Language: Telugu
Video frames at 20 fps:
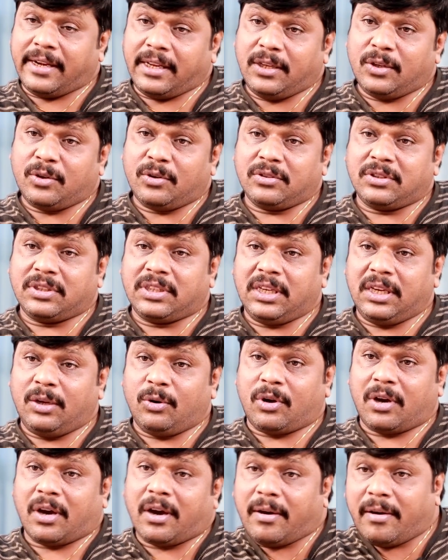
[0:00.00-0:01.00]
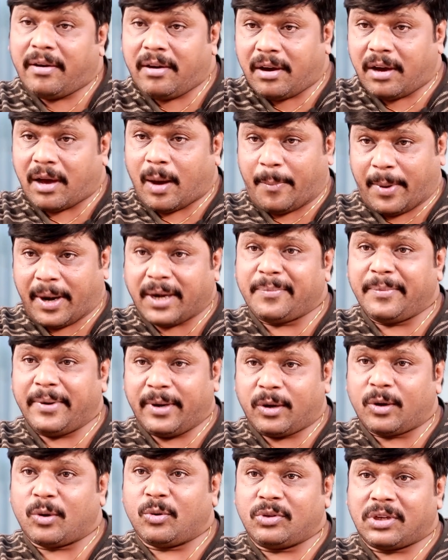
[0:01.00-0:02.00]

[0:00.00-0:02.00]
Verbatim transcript: ఆయన ఈ రోజుకి ఒక అపార్ట్మెంట్ లో